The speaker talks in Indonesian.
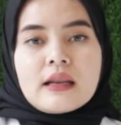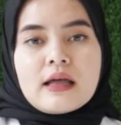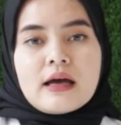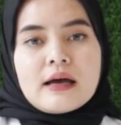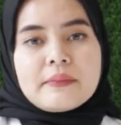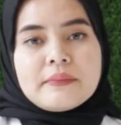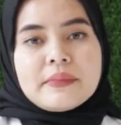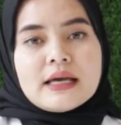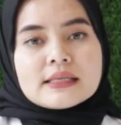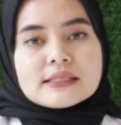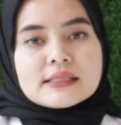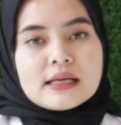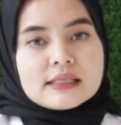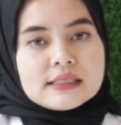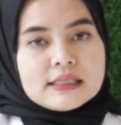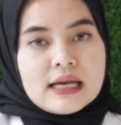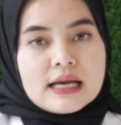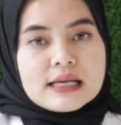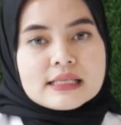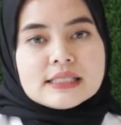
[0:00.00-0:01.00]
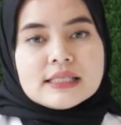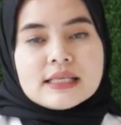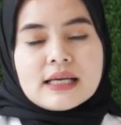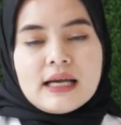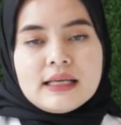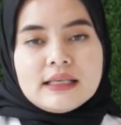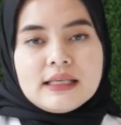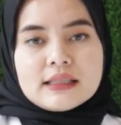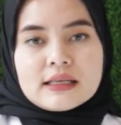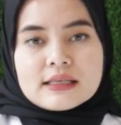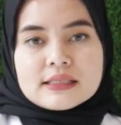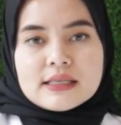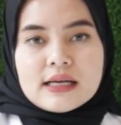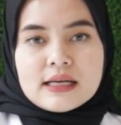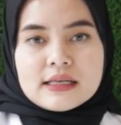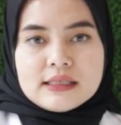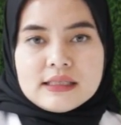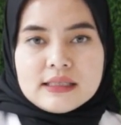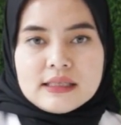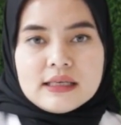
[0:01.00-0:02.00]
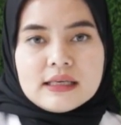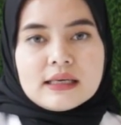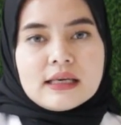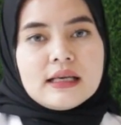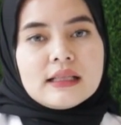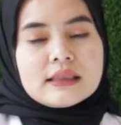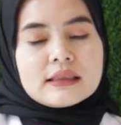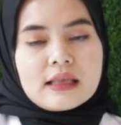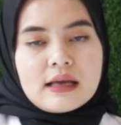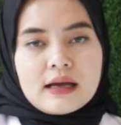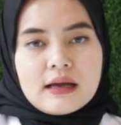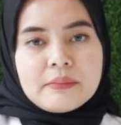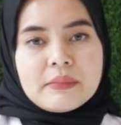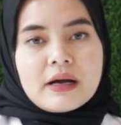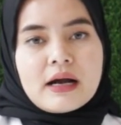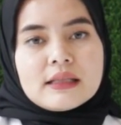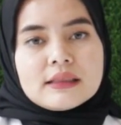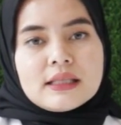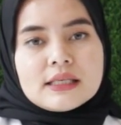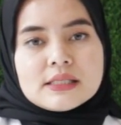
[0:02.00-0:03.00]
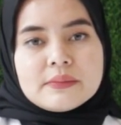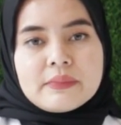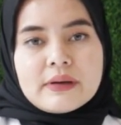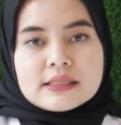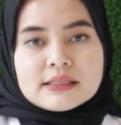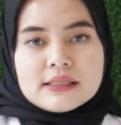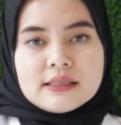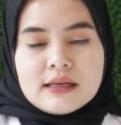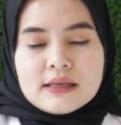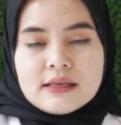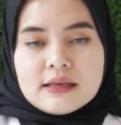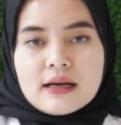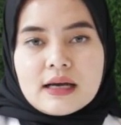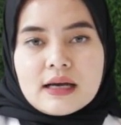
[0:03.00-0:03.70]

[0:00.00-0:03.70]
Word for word: Nah, biasanya jika ini terjadi, kita mengantisipasinya